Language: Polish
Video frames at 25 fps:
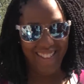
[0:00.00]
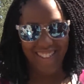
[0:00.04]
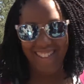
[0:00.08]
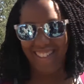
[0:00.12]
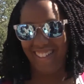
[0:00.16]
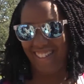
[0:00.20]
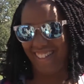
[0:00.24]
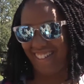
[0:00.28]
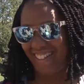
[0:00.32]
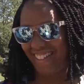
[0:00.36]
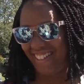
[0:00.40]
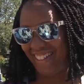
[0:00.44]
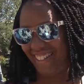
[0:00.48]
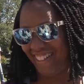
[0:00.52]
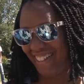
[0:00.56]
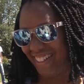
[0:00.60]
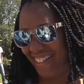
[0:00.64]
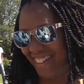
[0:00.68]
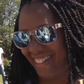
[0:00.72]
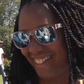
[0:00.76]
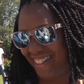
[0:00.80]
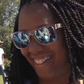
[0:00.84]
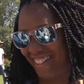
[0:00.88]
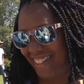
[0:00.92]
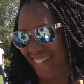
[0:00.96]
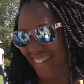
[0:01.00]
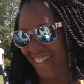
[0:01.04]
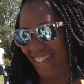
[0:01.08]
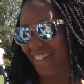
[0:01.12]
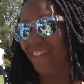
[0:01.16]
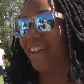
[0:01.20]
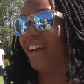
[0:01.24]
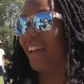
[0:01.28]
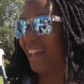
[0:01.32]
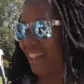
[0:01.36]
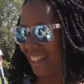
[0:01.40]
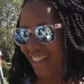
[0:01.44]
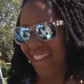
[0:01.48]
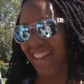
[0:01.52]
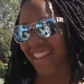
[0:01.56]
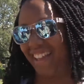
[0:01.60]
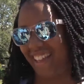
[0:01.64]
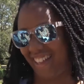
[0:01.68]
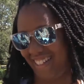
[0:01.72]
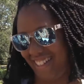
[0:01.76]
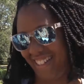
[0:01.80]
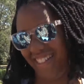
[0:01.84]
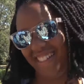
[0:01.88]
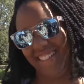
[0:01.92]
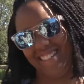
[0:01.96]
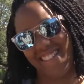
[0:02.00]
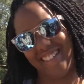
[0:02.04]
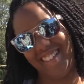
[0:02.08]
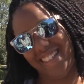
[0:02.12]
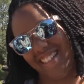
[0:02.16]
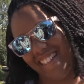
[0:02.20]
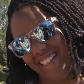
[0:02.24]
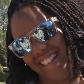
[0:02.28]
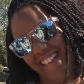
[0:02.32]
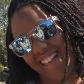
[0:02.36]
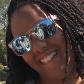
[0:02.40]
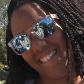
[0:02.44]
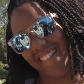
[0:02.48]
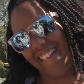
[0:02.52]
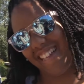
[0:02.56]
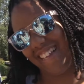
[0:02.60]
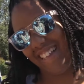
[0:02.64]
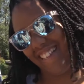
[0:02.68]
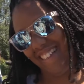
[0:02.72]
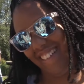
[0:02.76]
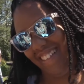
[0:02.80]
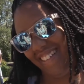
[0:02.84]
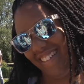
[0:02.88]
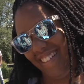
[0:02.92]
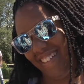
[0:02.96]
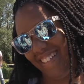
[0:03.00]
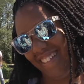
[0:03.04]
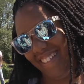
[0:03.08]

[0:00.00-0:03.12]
i zobaczymy, co się wydarzy. Tak, dokładnie.